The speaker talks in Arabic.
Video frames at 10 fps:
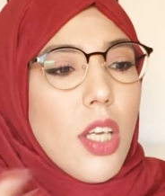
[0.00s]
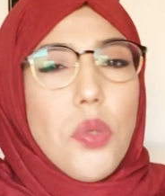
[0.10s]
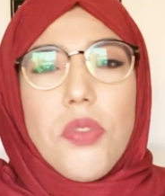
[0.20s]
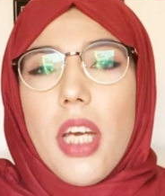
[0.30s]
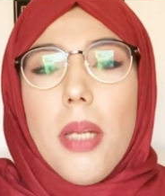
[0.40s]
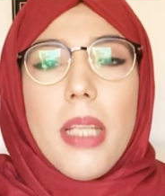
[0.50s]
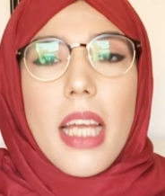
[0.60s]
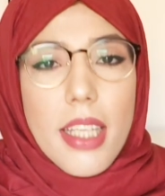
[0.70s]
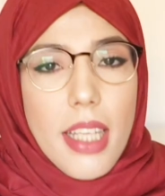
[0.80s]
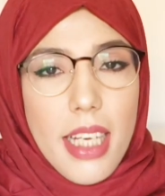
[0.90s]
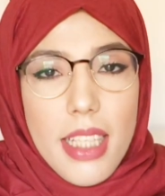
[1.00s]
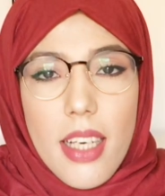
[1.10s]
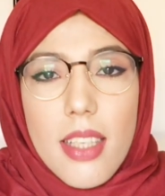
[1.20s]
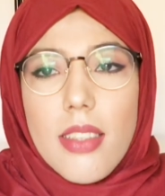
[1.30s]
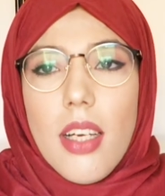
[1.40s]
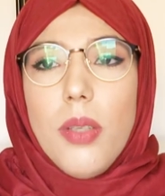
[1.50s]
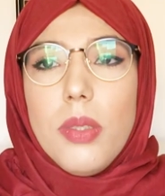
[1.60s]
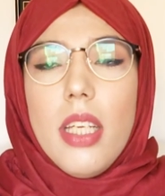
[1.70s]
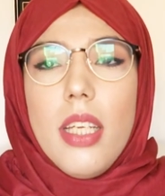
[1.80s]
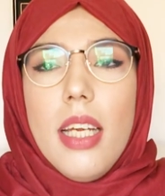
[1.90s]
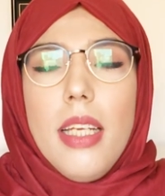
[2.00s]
كنشوف شعري بدا كيطيح ليا عاوتاني